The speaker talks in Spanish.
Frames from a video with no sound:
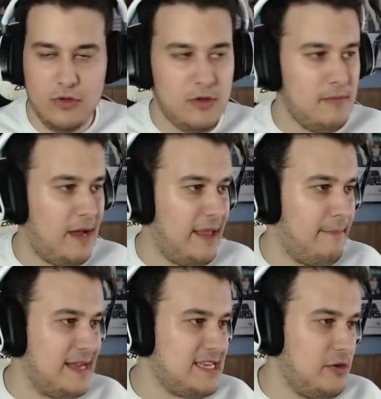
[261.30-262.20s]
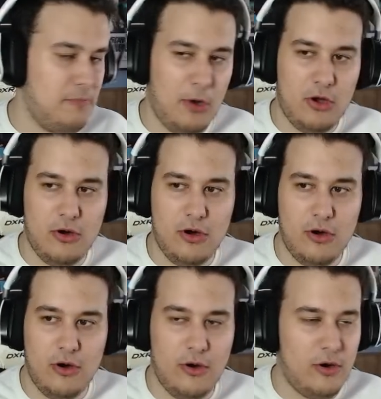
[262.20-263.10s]
Vale, va a ser un
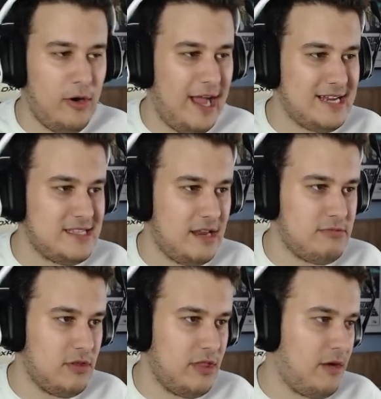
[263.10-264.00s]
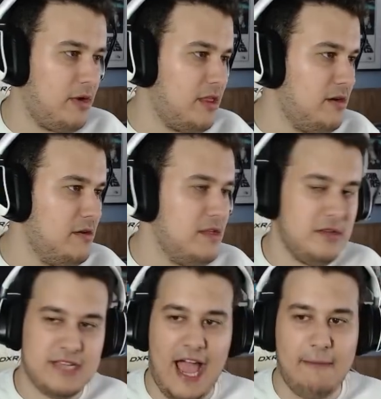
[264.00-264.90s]
poco abstracto, ¿de acuerdo? O
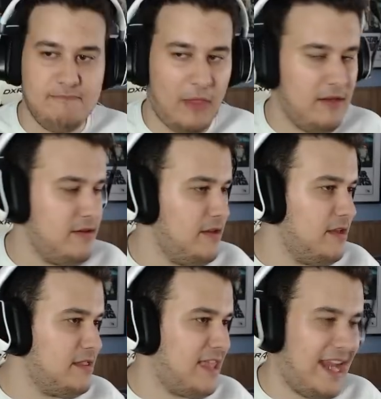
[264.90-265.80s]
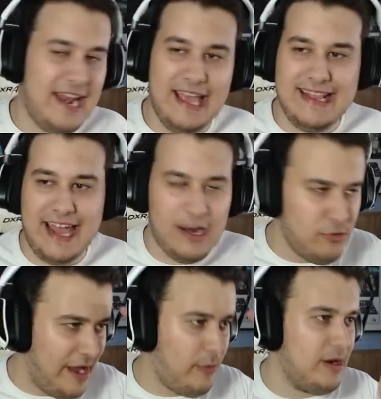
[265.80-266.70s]
sea, darle, darle
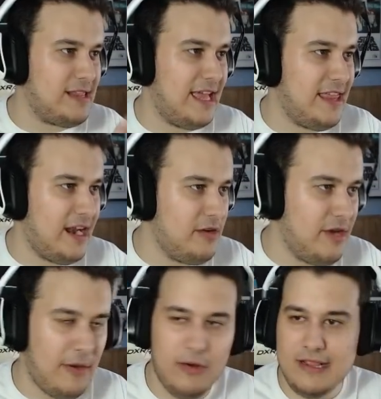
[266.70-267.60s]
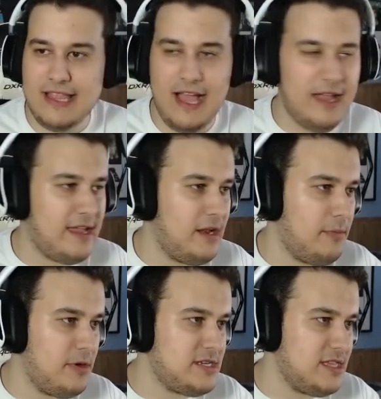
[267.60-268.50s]
una vuelta, darle una vuelta que lo
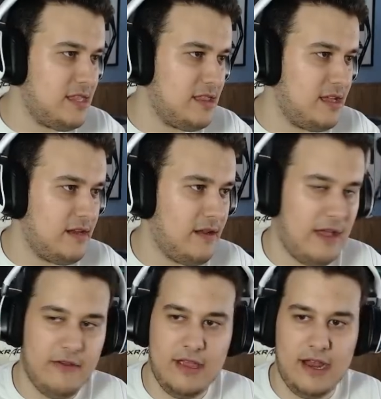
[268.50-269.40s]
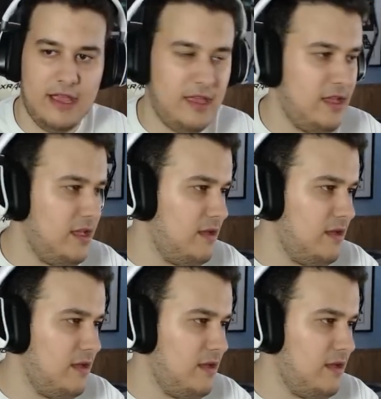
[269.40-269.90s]
podéis entender. A ver, ahí...